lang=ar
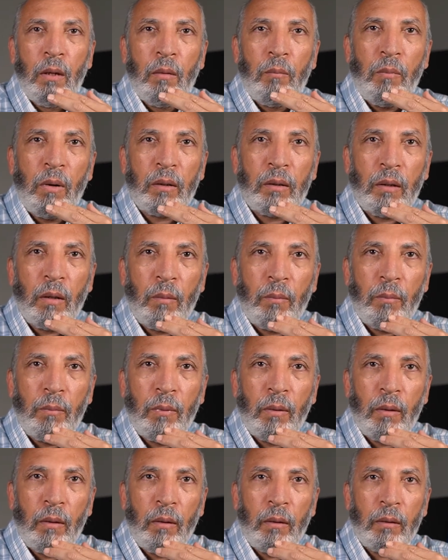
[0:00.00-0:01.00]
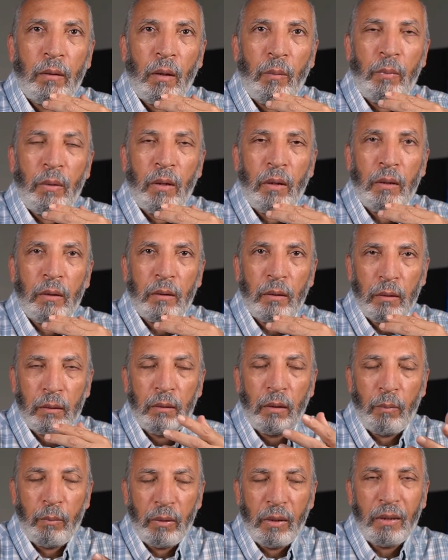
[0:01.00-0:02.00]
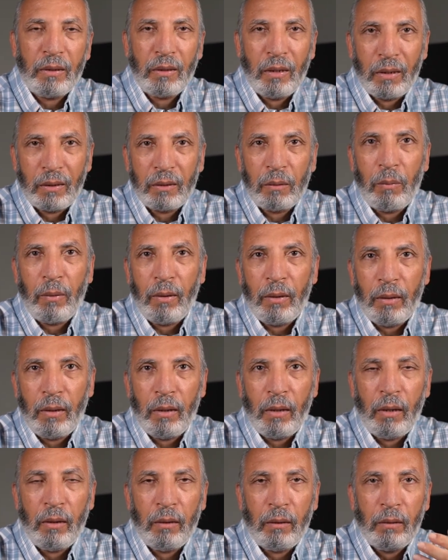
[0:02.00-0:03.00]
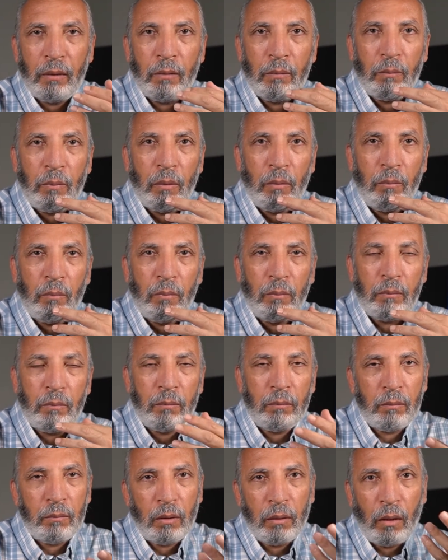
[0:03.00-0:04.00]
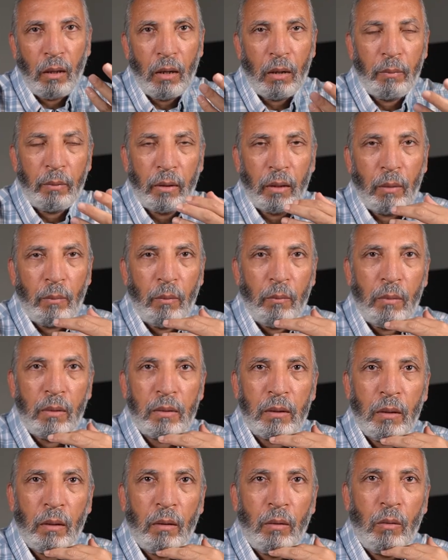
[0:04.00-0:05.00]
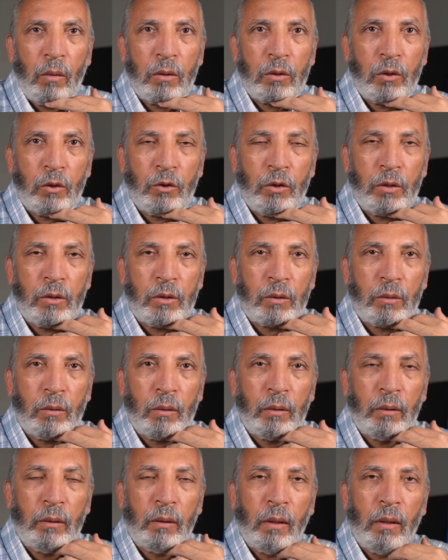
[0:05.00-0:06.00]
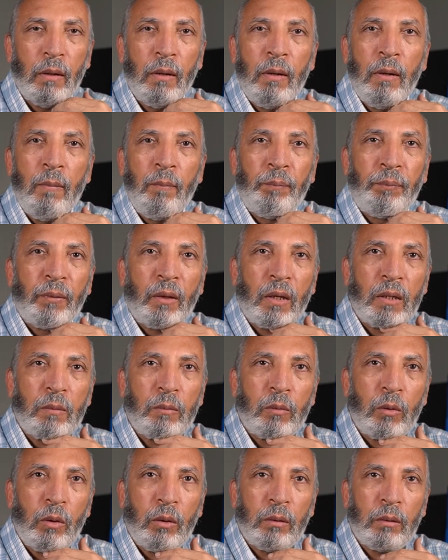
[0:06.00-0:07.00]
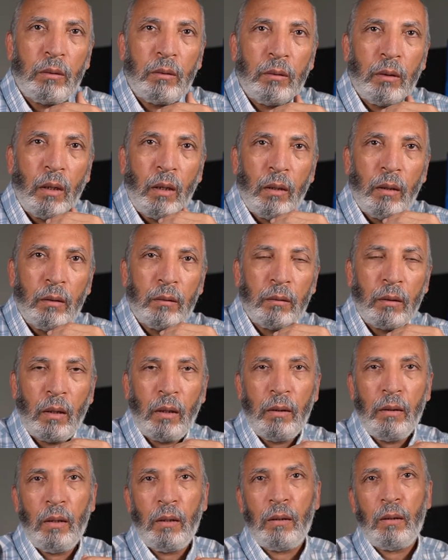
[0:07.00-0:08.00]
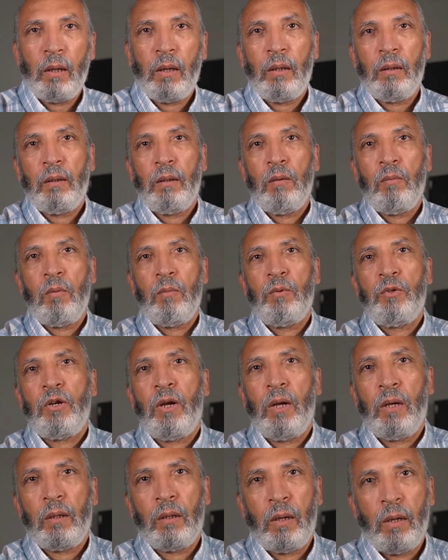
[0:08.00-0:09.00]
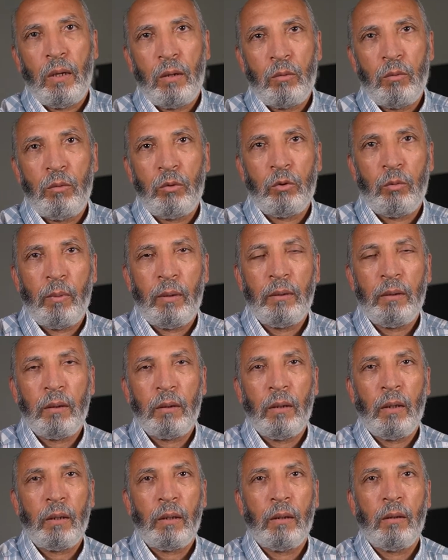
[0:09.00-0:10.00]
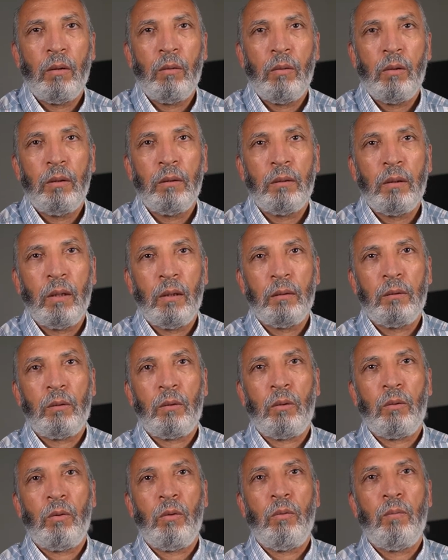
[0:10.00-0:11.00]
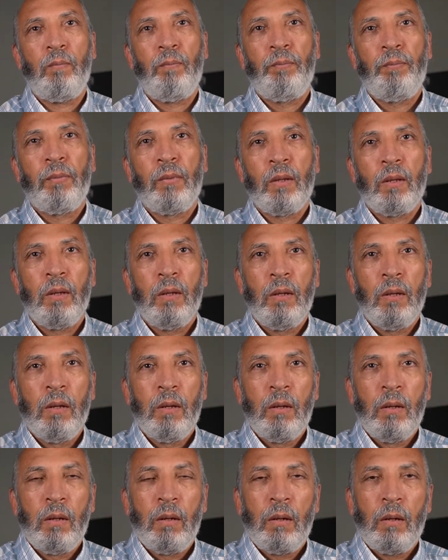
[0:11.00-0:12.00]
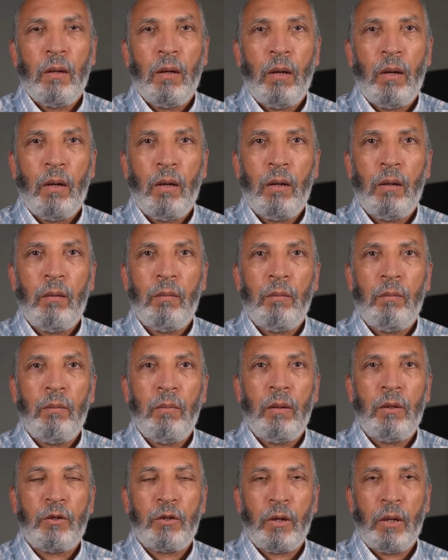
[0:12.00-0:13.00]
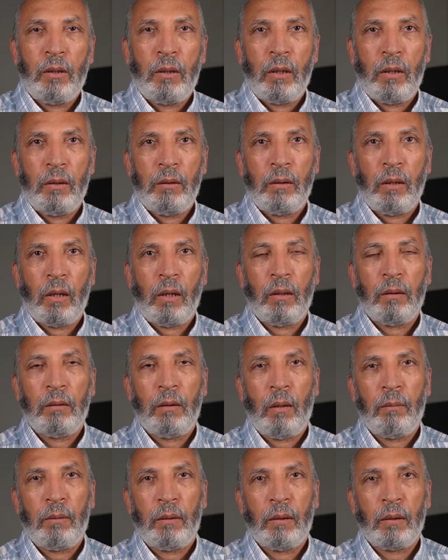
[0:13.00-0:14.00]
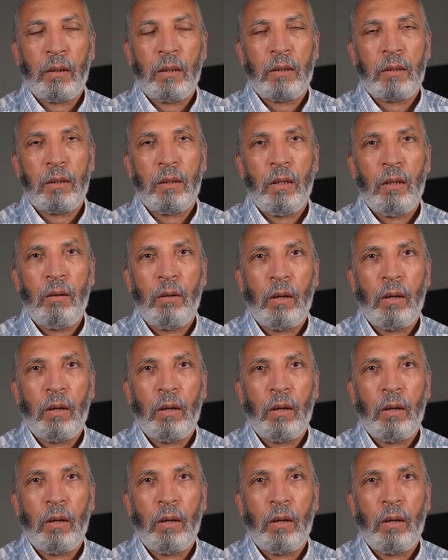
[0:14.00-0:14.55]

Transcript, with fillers: مكتب التأمينات التأمينات الاجتماعية يعني بالعربي كده بالمصري اللي هو السوشيال سكيورتي ده لازم تروح تغير يعني هم مش هيغيروه اوتوماتيك لكن هو انت هتروح لهم آه، بالشهادة اللي انت اخدتها بتاعت الجنسية